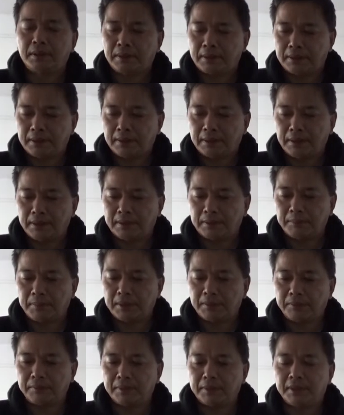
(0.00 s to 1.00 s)
现在是美
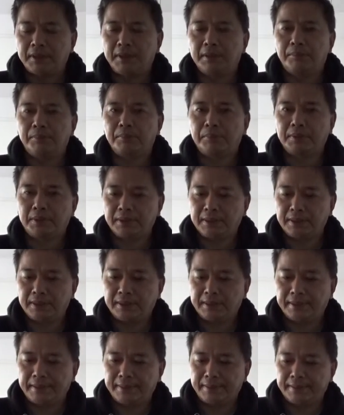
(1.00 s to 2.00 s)
国西部时间
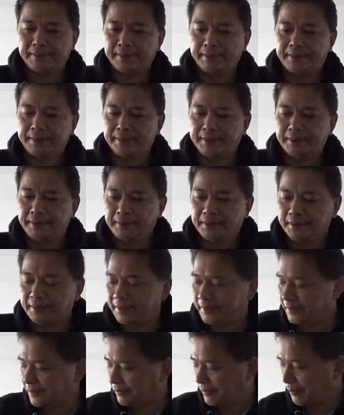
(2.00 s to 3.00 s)
的十四点二
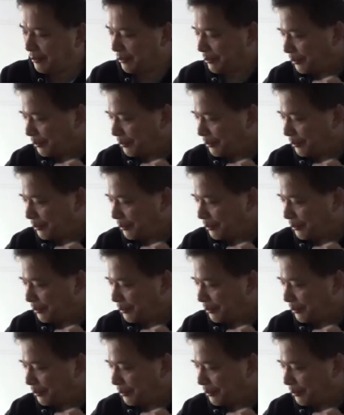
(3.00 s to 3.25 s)
十四分。